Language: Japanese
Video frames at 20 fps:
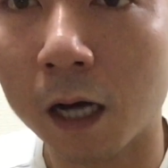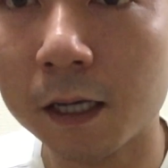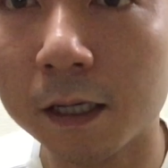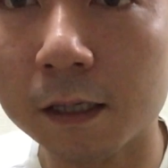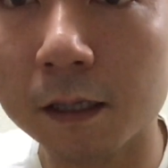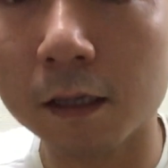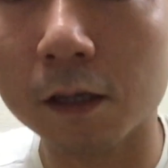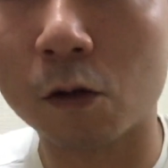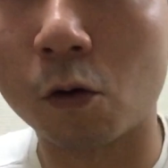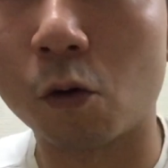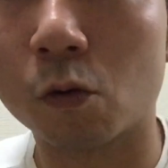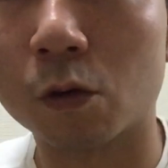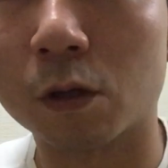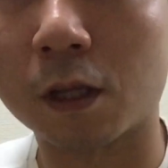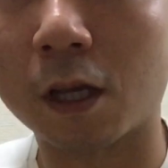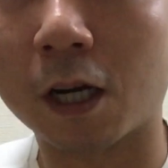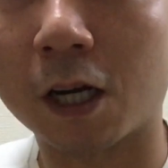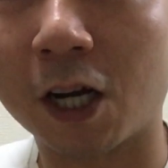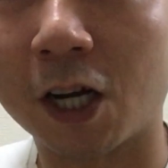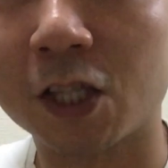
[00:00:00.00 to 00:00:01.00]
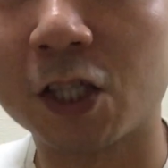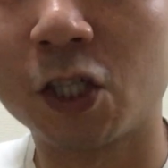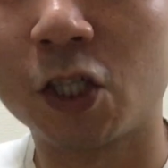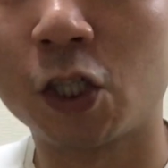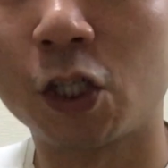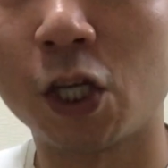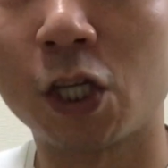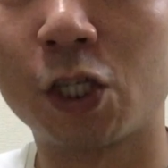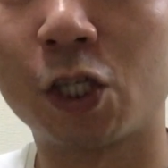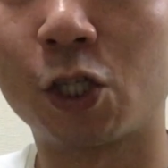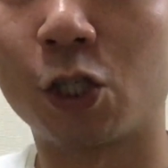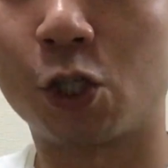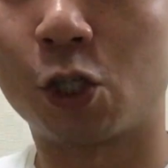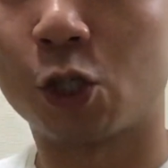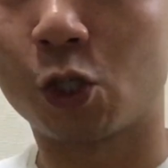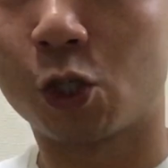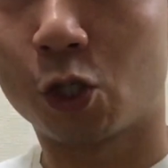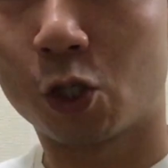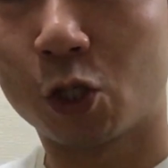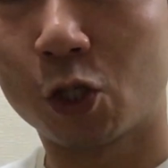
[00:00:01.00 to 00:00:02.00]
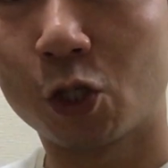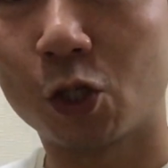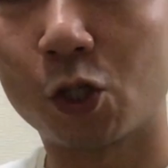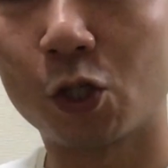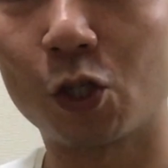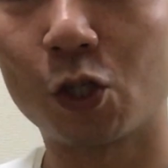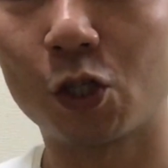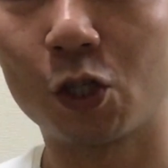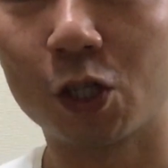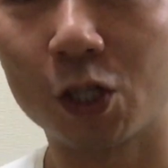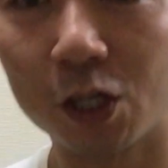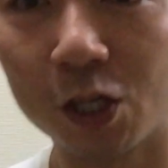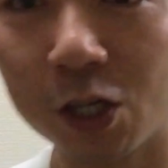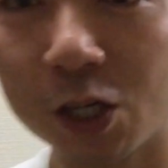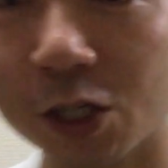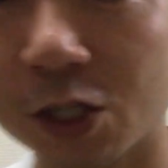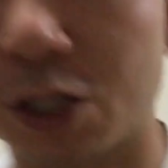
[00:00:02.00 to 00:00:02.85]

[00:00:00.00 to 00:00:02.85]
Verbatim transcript: はいこんな感じですい